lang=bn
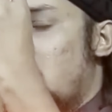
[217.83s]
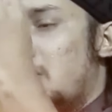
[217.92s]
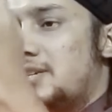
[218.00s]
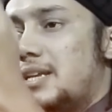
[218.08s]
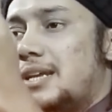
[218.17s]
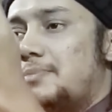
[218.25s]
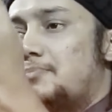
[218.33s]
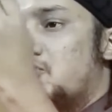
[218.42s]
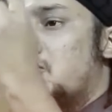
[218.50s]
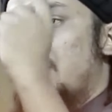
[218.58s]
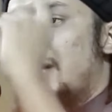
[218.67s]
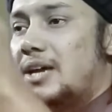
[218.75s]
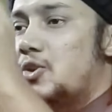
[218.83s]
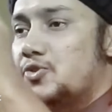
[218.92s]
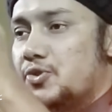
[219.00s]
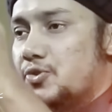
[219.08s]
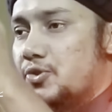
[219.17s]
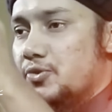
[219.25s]
বলেছিলেন প্রথমে জ্ঞান
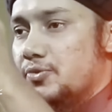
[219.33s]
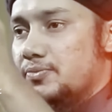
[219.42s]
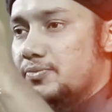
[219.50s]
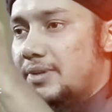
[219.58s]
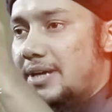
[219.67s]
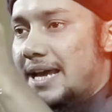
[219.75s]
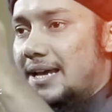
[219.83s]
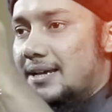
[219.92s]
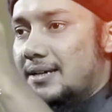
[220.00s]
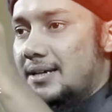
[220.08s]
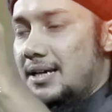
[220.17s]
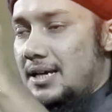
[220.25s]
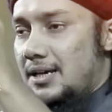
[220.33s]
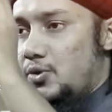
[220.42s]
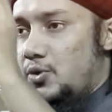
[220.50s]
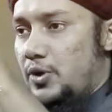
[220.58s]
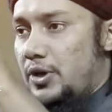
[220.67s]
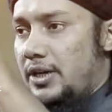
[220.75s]
অর্জন করো এক
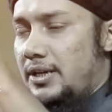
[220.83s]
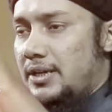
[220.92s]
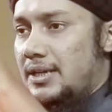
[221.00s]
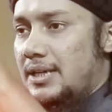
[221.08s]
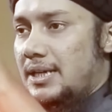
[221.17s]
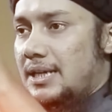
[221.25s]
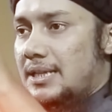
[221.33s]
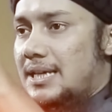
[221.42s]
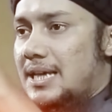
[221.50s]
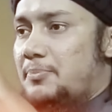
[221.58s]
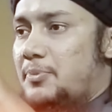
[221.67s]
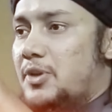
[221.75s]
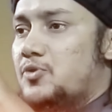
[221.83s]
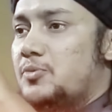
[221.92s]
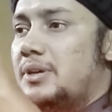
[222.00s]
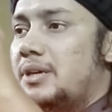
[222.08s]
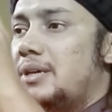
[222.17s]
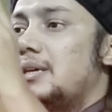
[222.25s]
দুই তারপরে
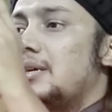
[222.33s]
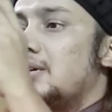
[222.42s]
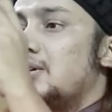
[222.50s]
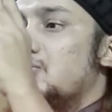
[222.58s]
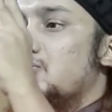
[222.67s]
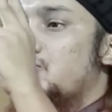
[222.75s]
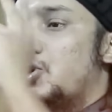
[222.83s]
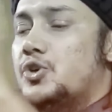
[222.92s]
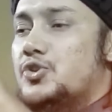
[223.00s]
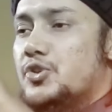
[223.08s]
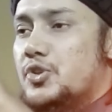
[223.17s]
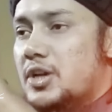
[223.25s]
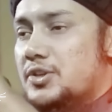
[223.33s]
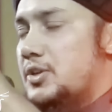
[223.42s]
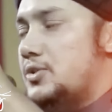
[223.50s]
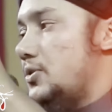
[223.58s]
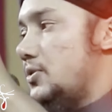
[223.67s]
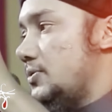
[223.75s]
তুমি ধৈর্য ধরা
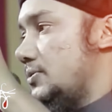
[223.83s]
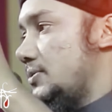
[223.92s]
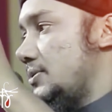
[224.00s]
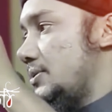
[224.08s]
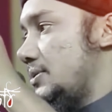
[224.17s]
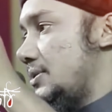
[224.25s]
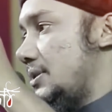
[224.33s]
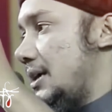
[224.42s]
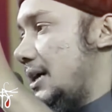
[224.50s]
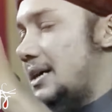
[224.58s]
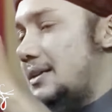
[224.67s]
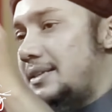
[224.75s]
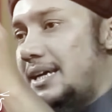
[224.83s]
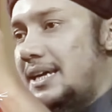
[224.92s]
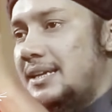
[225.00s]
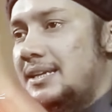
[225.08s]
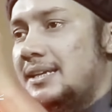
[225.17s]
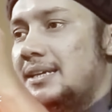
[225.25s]
শিখো আর
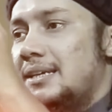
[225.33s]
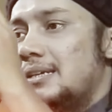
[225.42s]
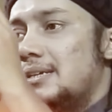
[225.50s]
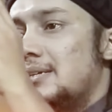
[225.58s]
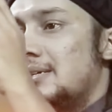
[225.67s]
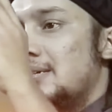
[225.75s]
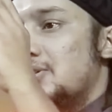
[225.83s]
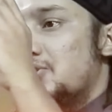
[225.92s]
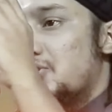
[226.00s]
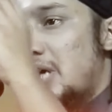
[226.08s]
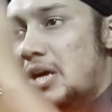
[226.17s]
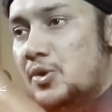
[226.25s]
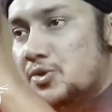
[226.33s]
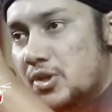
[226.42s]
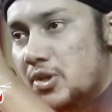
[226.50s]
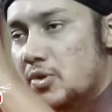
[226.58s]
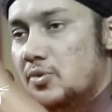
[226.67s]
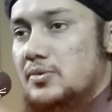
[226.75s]
তিন
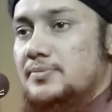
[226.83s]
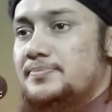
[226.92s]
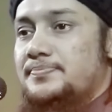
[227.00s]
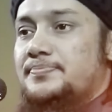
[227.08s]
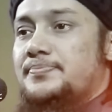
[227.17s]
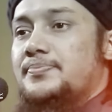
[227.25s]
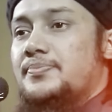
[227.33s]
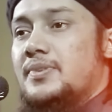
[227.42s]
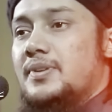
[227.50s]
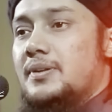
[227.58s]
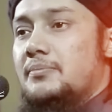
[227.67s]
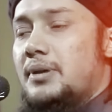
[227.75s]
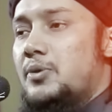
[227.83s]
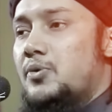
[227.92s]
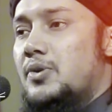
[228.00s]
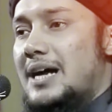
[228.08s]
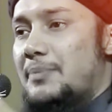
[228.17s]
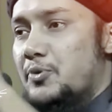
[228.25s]
সাহসী হও
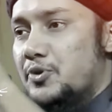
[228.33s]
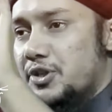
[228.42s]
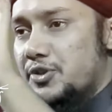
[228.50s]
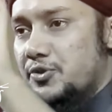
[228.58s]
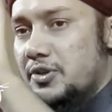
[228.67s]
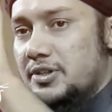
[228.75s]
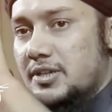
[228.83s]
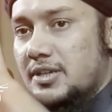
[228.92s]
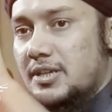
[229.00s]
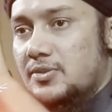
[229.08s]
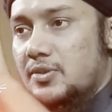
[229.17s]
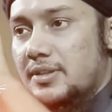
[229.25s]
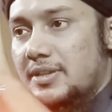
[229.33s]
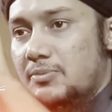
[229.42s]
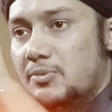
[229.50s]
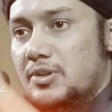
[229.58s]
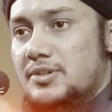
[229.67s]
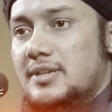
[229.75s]
ভীরু কাপুরুষের জন্য জান্নাত নয়
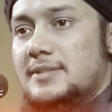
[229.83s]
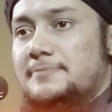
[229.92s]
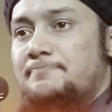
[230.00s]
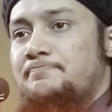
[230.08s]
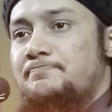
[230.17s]
তিনি বলেছিলেন